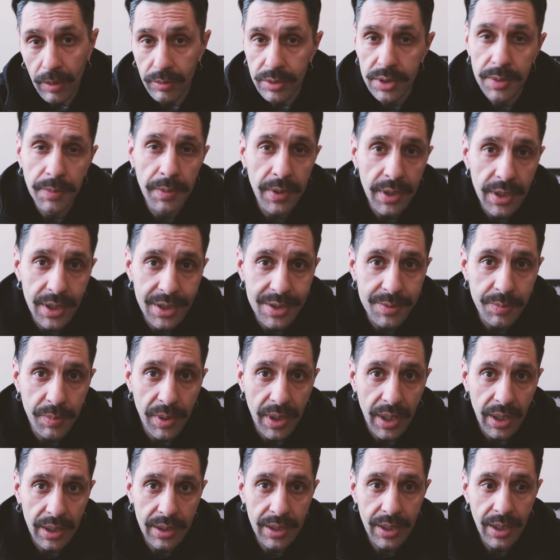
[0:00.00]
у тебя есть
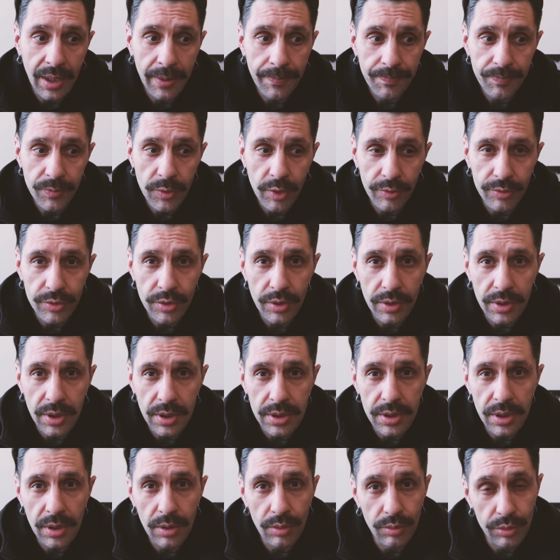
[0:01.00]
борода, то все это
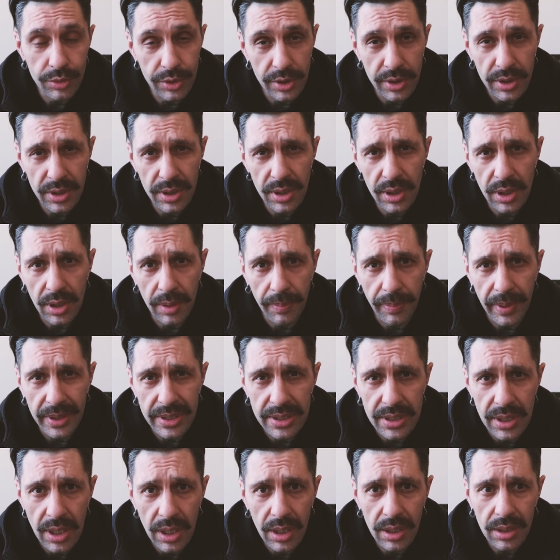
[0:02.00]
дело очень сильно
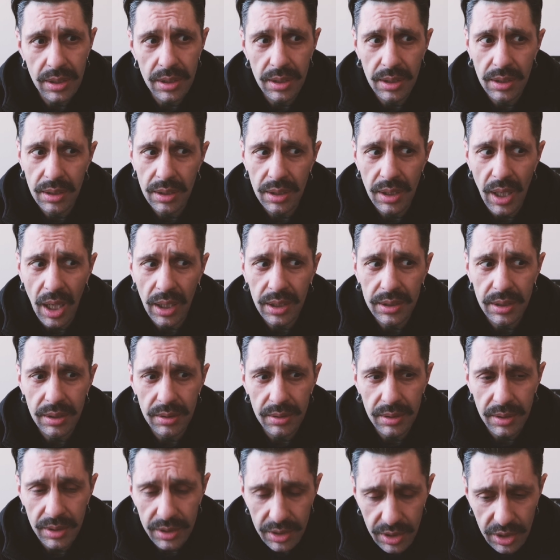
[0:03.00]
потеет, и
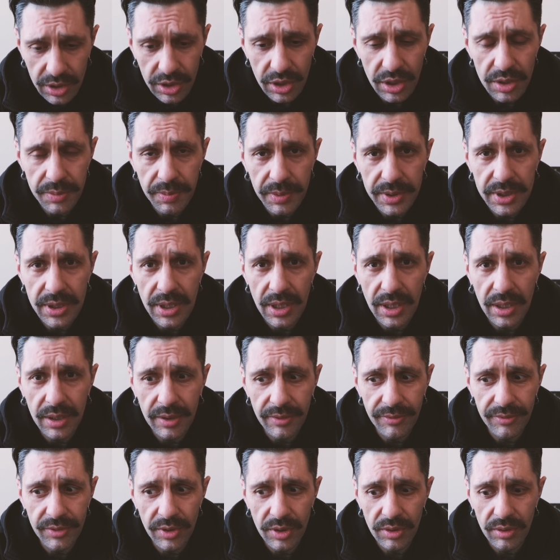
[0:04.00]
как-то ты дышишь
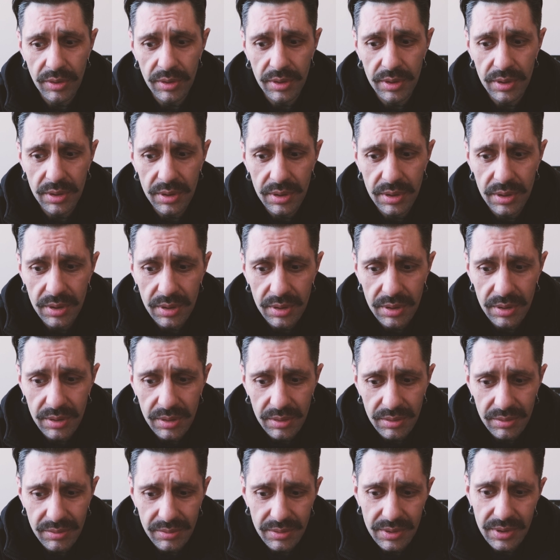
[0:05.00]
постоянно в нее, и,
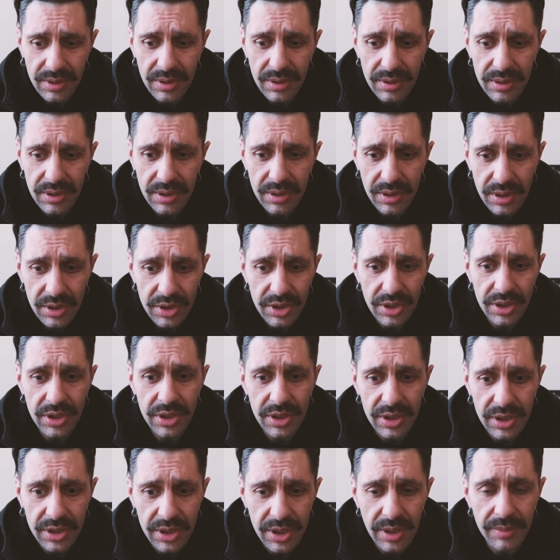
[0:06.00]
и, вот, и
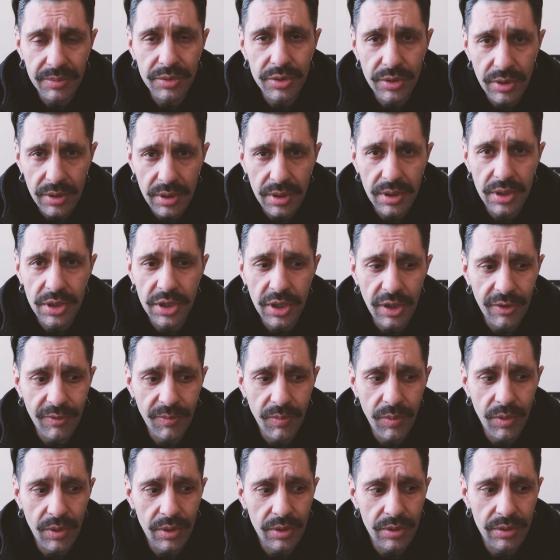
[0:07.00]
дышишь тем, что надышал
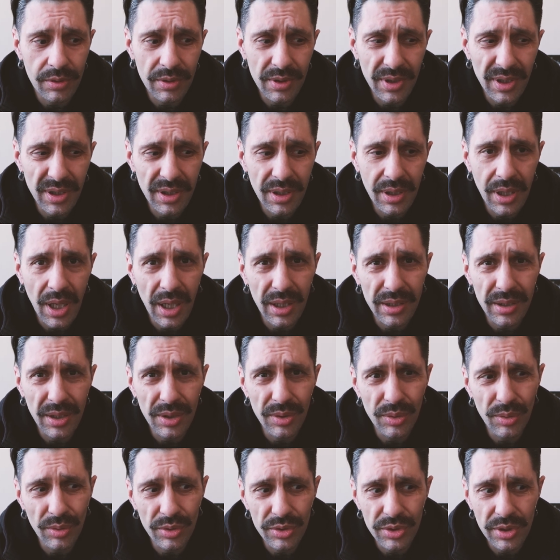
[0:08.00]
в бороду. И это как-то
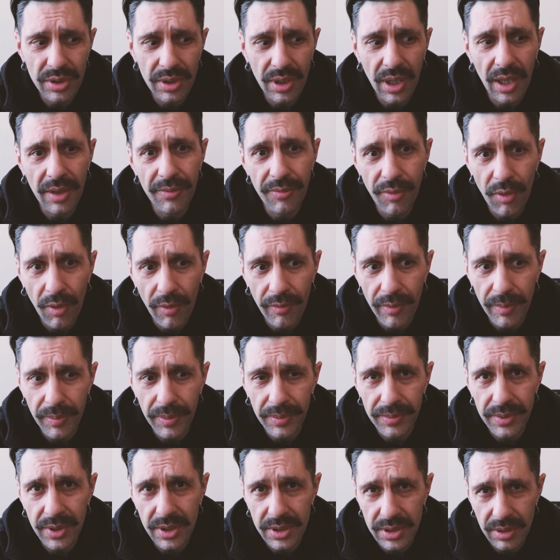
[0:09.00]
не очень кайфово,
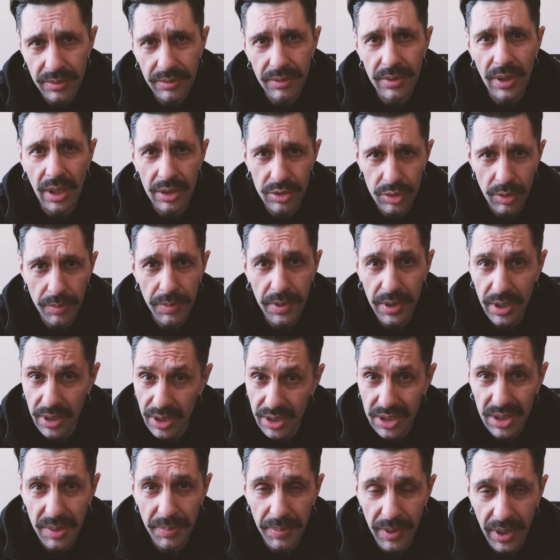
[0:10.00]
если, особенно
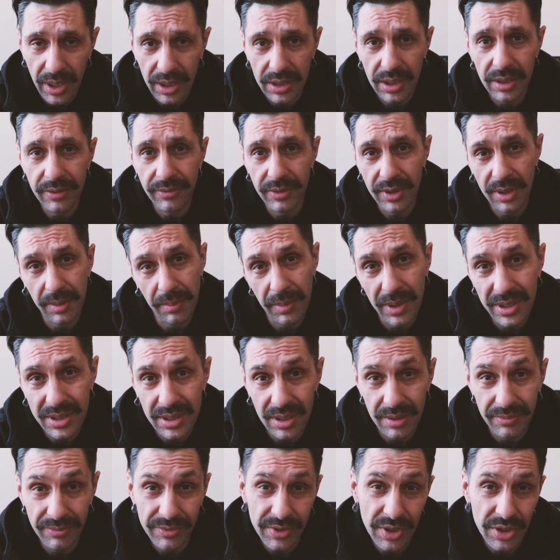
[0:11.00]
если походить в этой
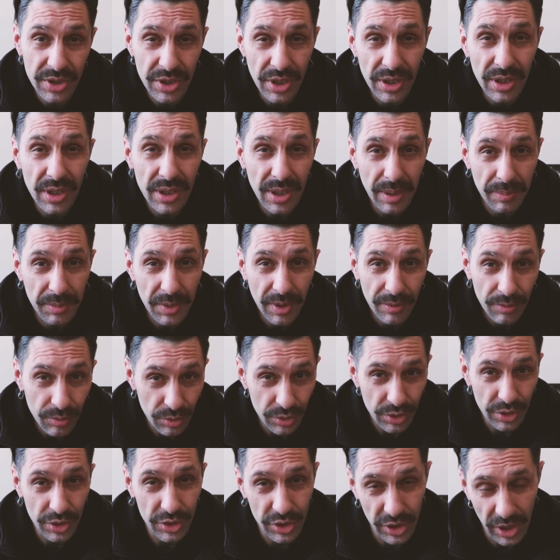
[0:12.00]
маске в течение там,
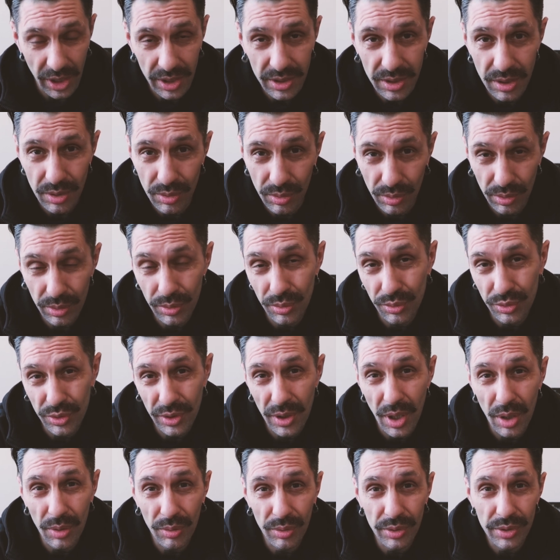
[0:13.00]
того же часа, то это
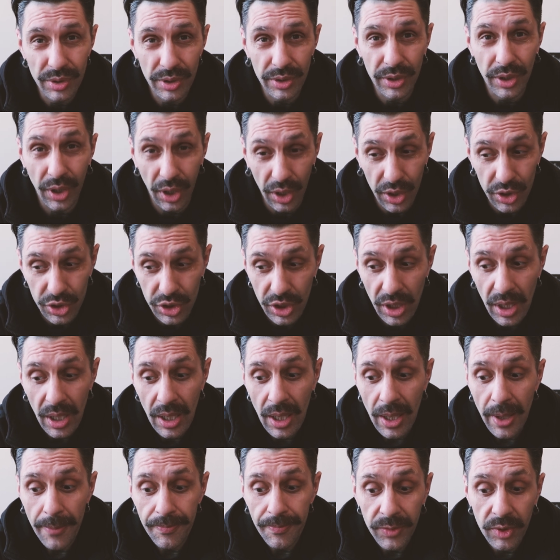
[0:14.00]
уже какой-то трэш.
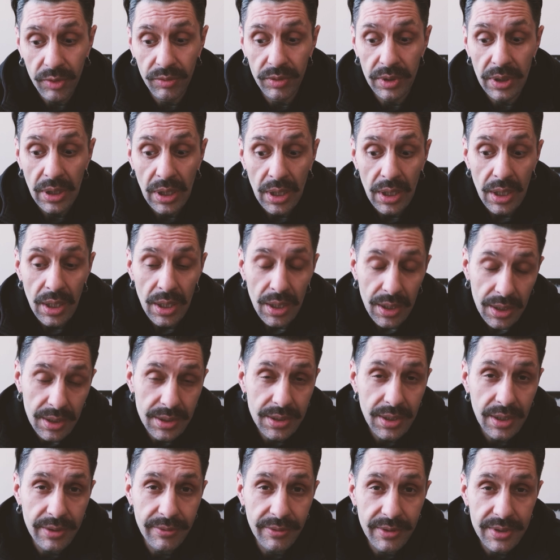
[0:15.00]
Вот. И,
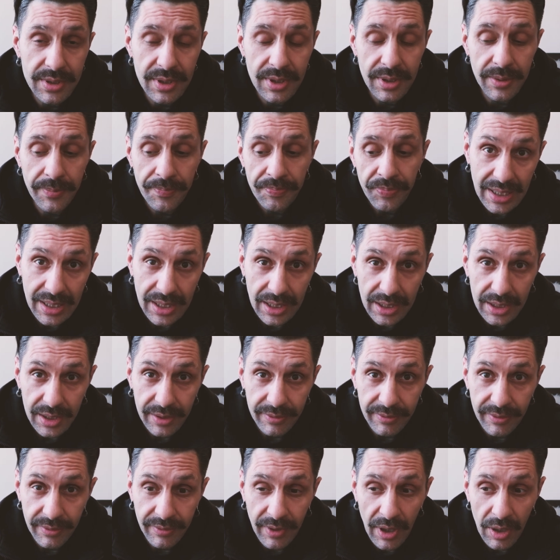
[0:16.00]
соответственно, да,
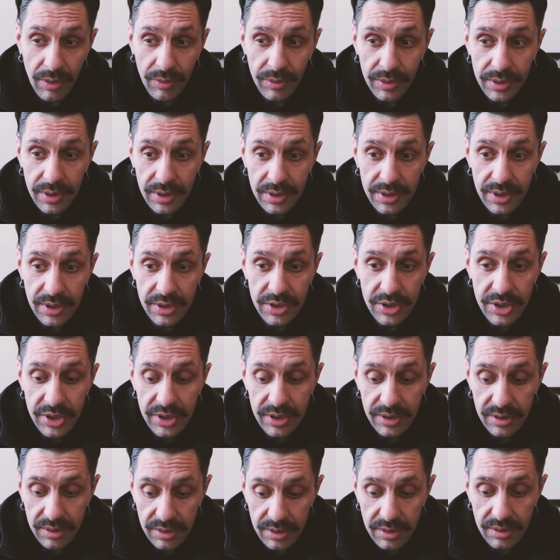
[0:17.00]
этого какой-то
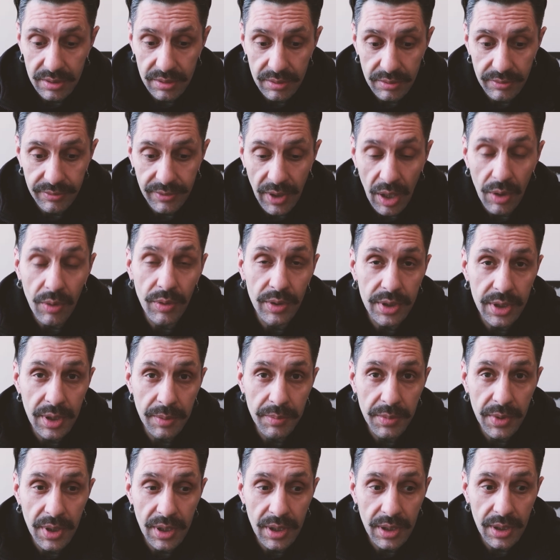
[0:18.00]
ну, в какой-то
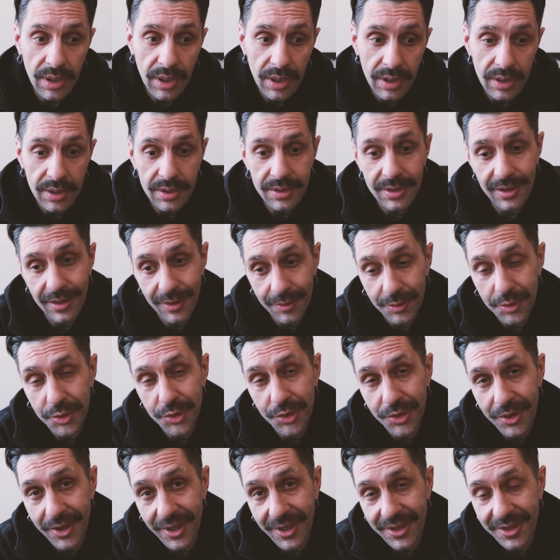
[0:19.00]
мере, да, из-за того,
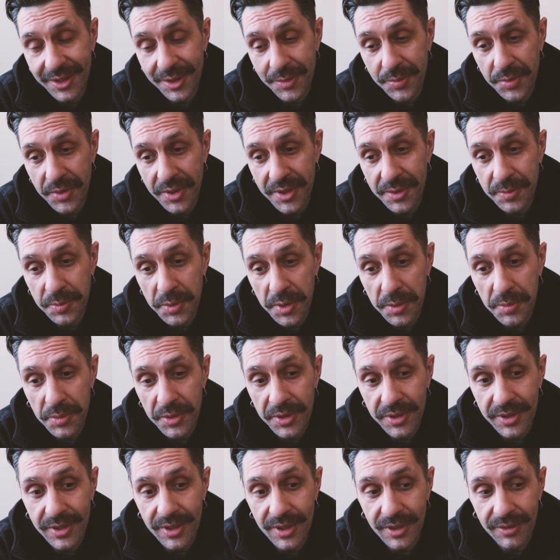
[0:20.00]
что я хотел
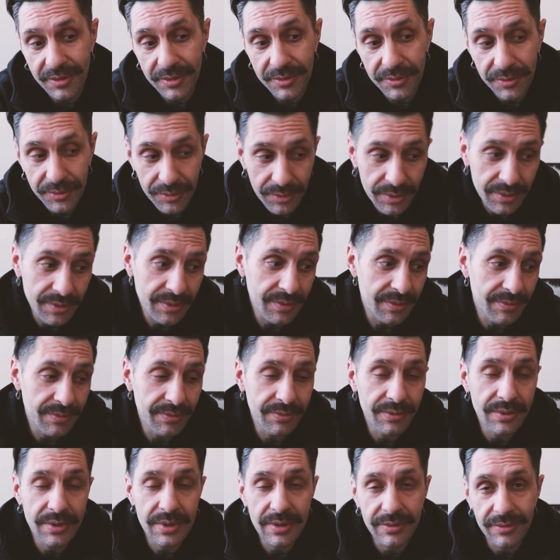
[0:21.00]
поэкспериментировать, вот,
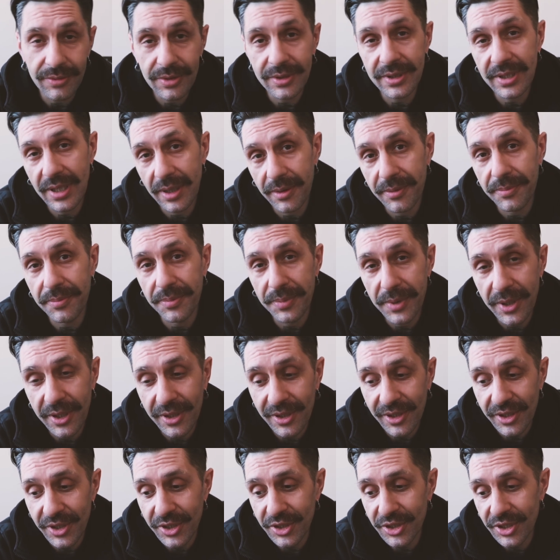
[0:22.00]
вот, вот я
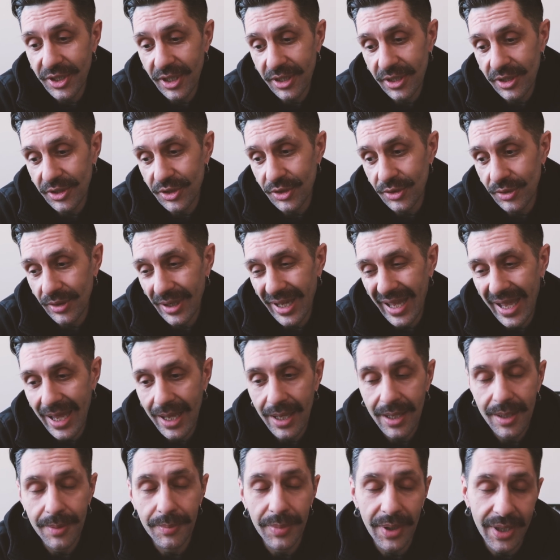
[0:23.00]
принял решение, что,
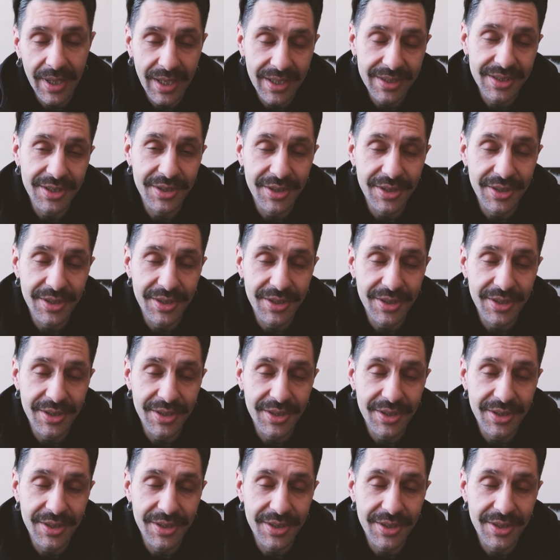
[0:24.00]
а, пока